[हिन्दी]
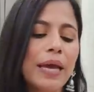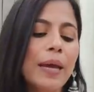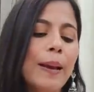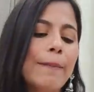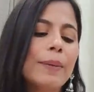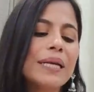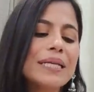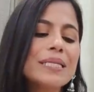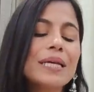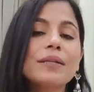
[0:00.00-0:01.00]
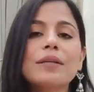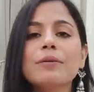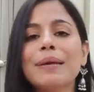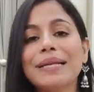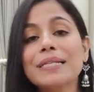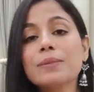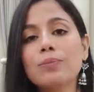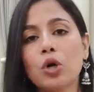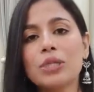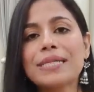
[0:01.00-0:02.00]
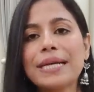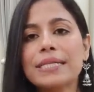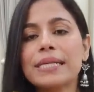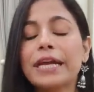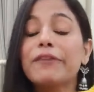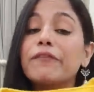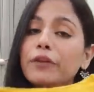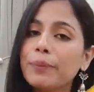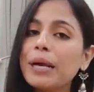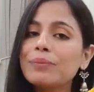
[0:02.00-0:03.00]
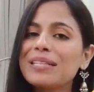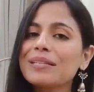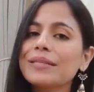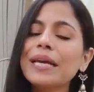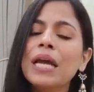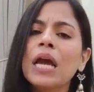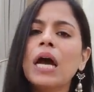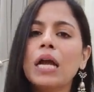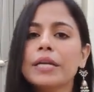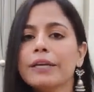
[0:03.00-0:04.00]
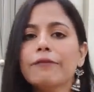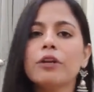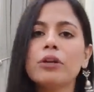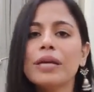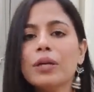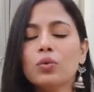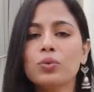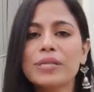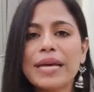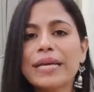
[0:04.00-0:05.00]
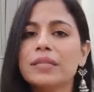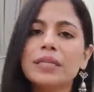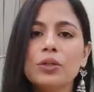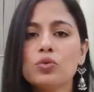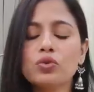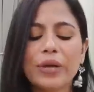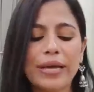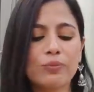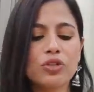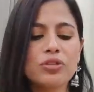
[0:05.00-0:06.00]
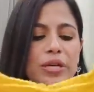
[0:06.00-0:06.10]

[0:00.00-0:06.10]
है बट इसके अंदर मैंने स्मॉल साइज़ लिया एंड फिर भी आप देख सकते हैं हल्की फुल्की लूज़ है इतनी लूज़ तो खैर मुझे